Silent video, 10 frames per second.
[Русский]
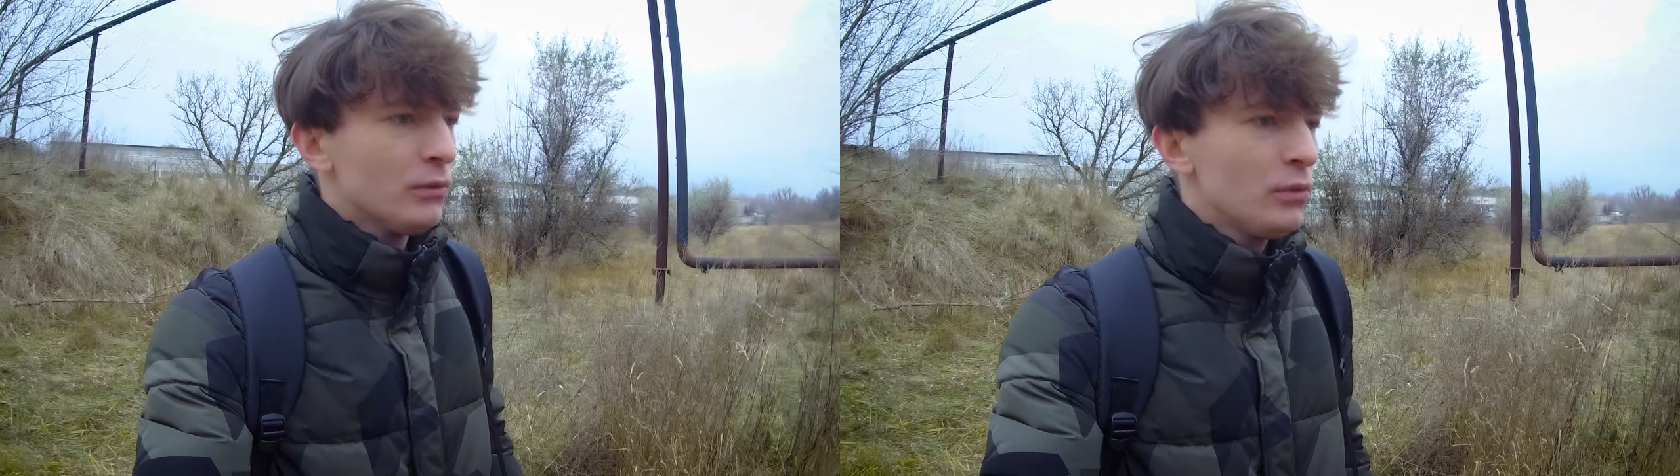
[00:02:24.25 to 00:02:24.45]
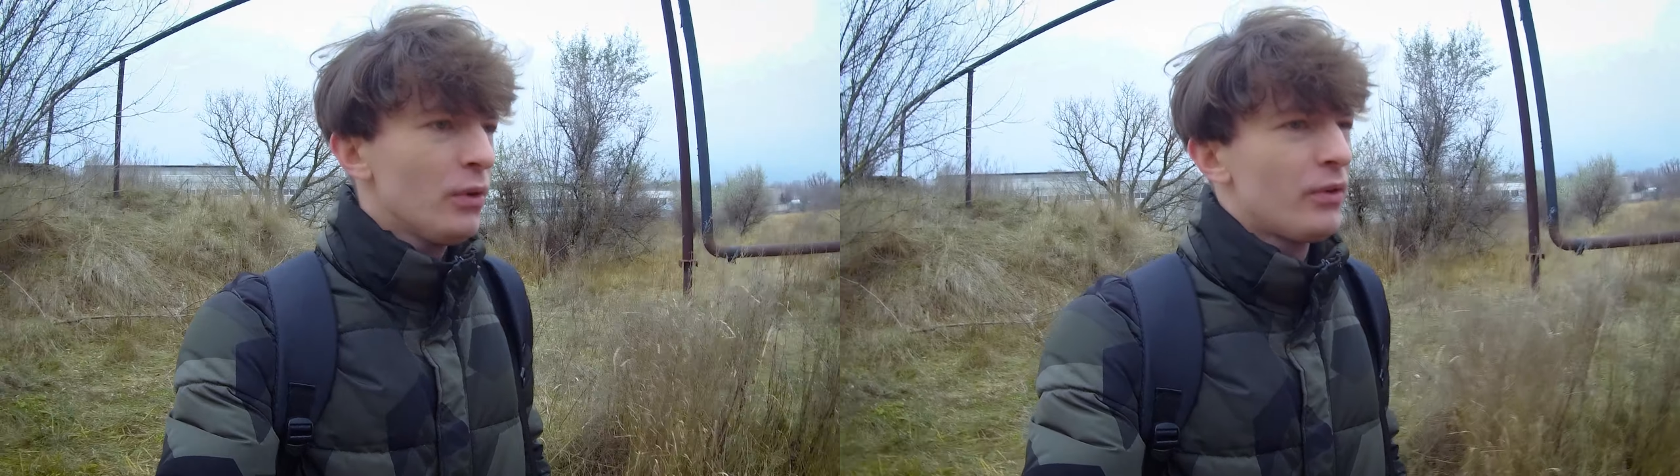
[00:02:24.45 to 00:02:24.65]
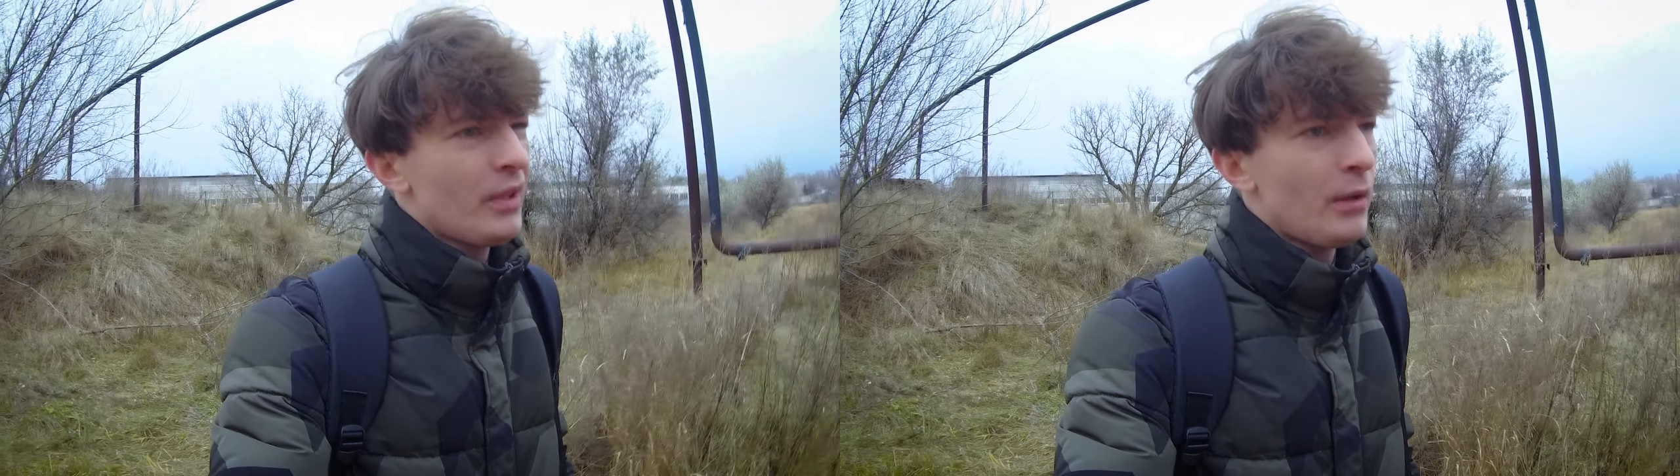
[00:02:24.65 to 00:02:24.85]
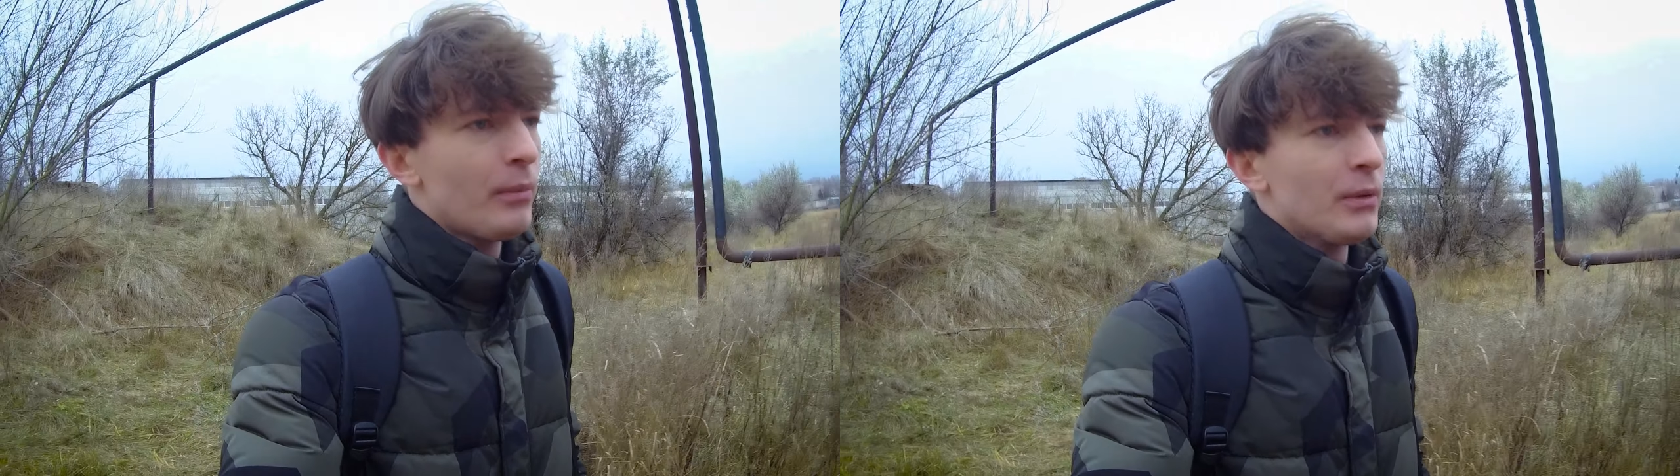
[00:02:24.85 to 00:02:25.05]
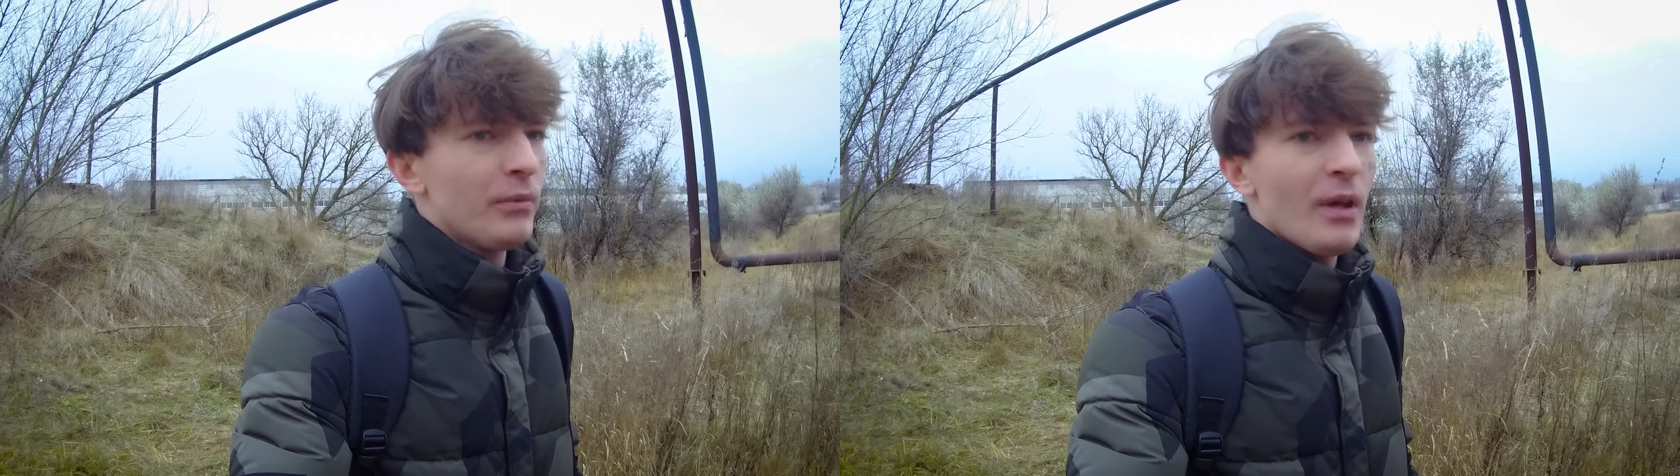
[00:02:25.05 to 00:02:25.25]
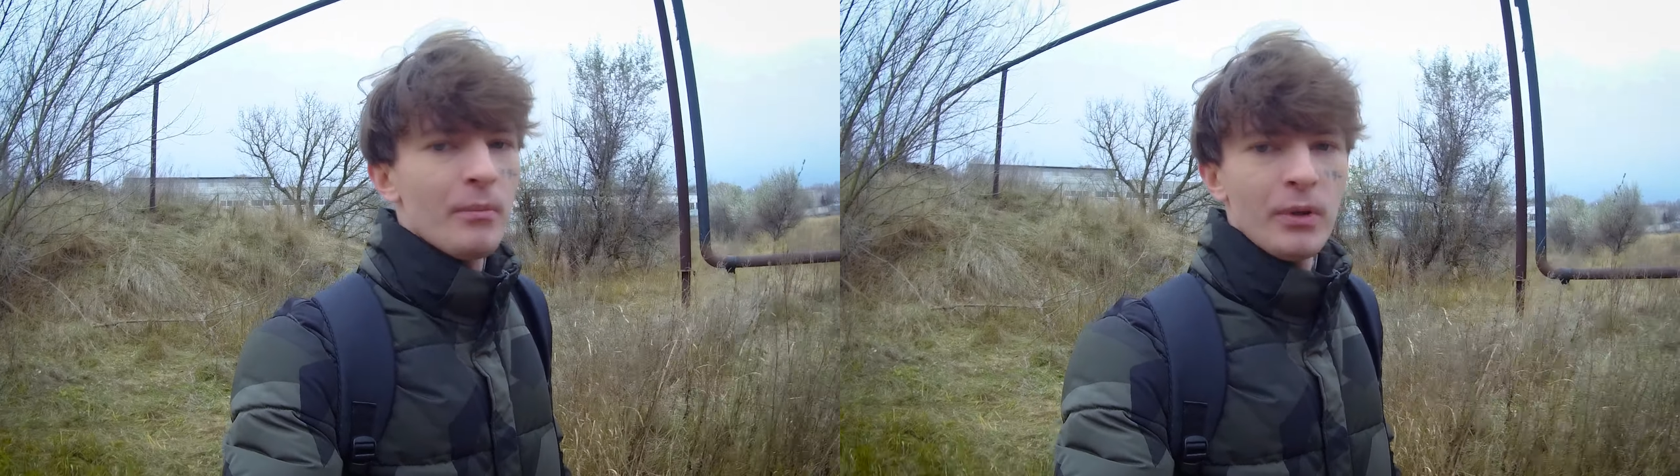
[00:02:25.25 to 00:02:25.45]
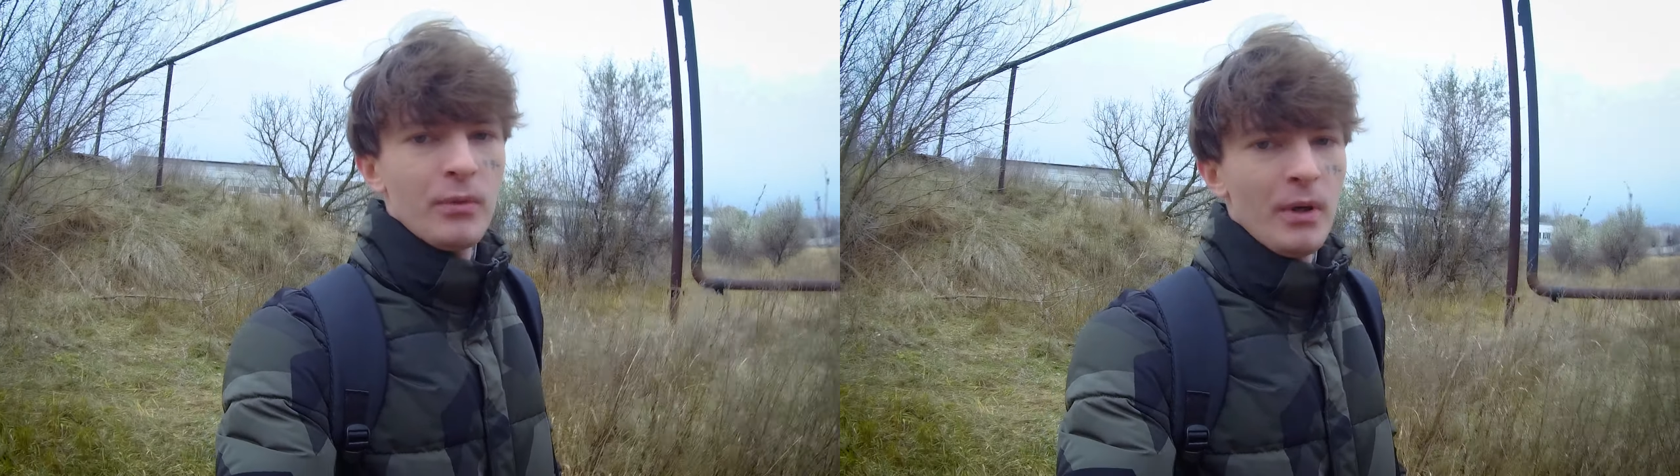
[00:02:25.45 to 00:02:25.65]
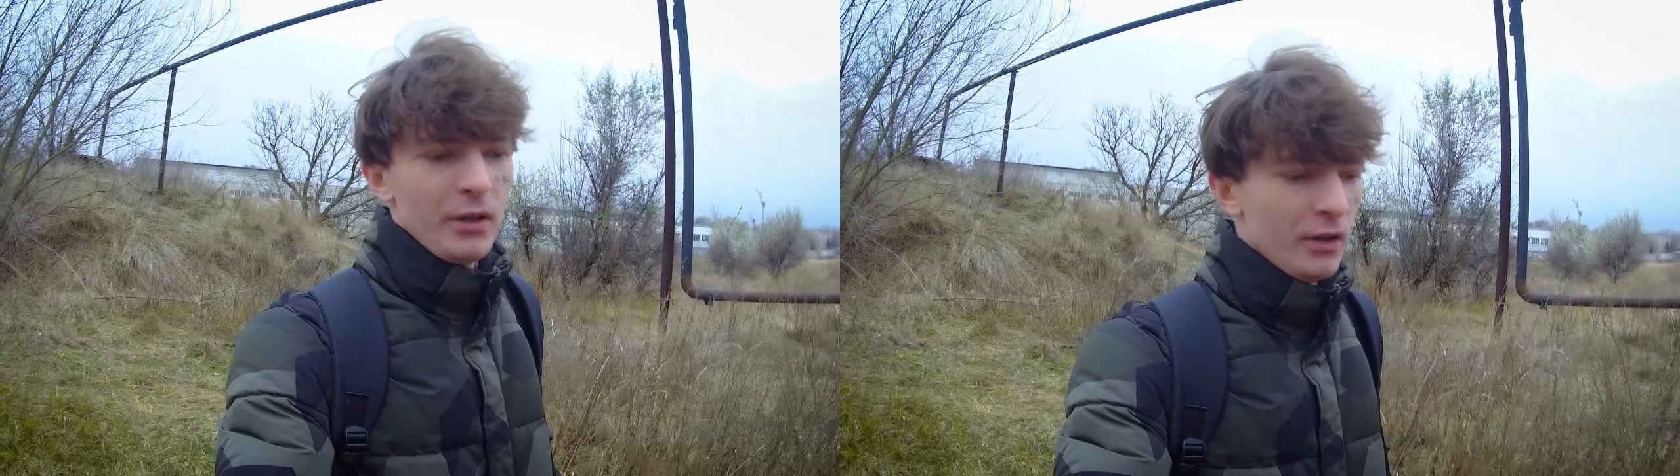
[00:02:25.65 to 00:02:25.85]
Ну, то есть, как бы, сами
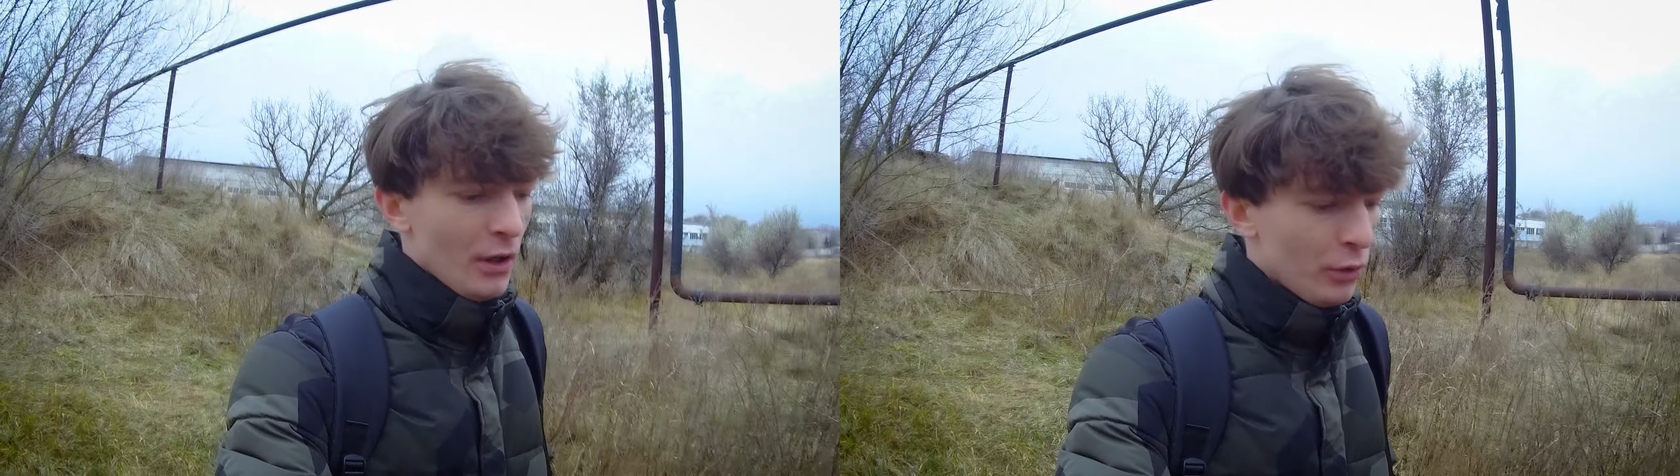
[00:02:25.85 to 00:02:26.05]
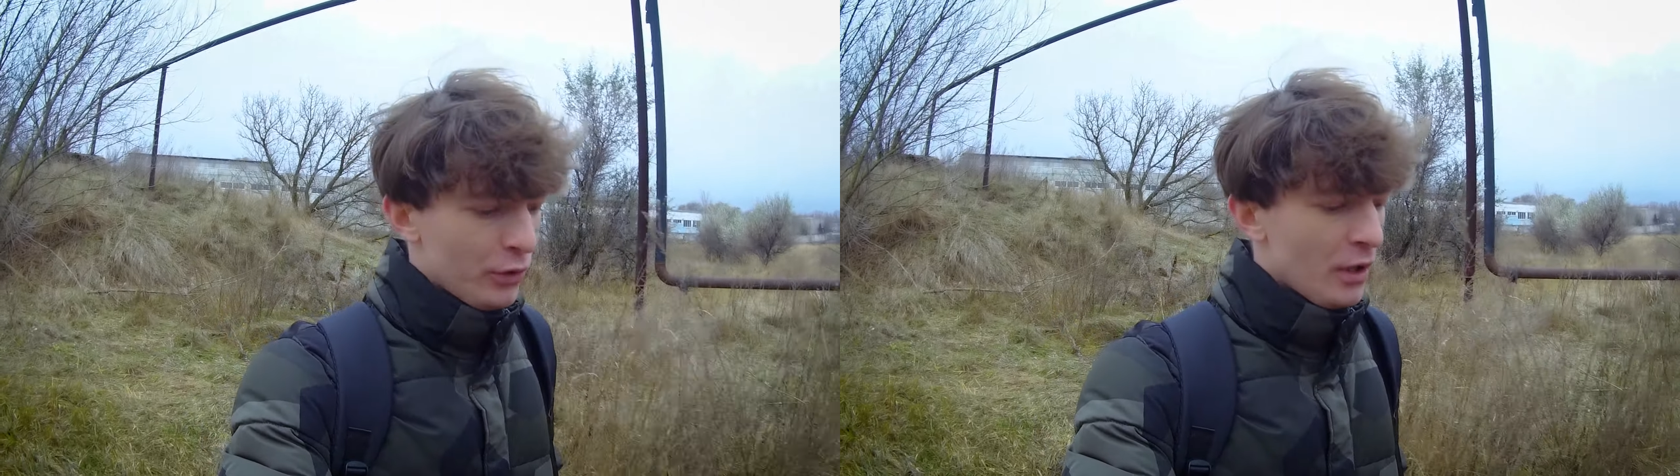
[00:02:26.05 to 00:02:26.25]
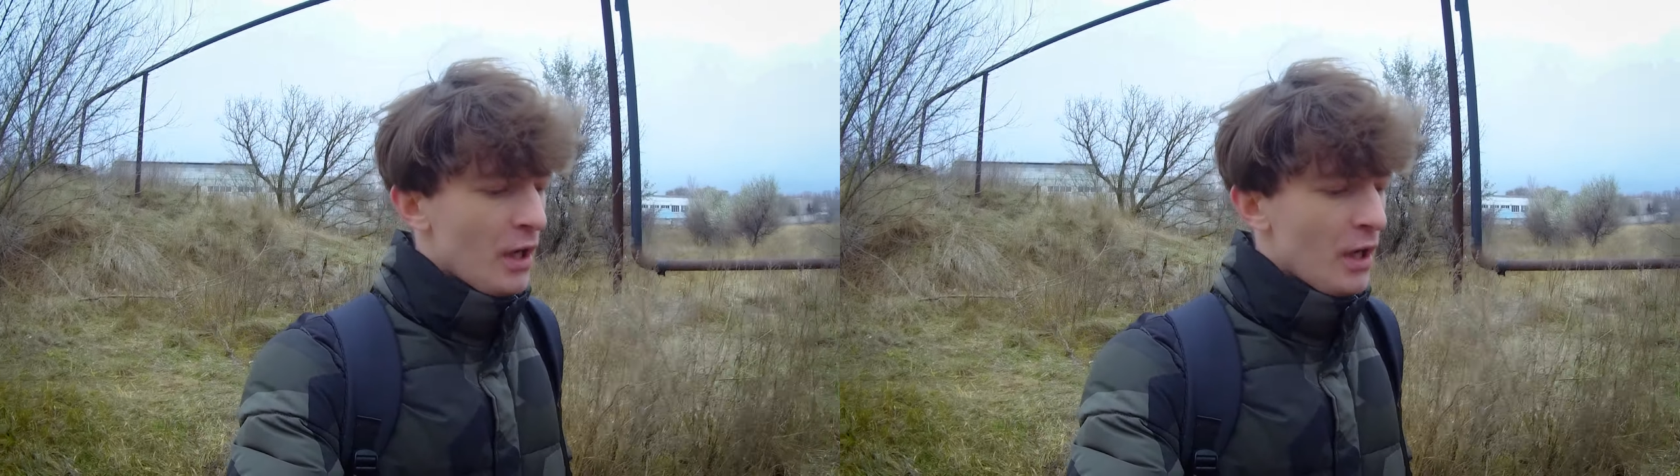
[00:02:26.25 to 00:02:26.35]
понимаете, я хоть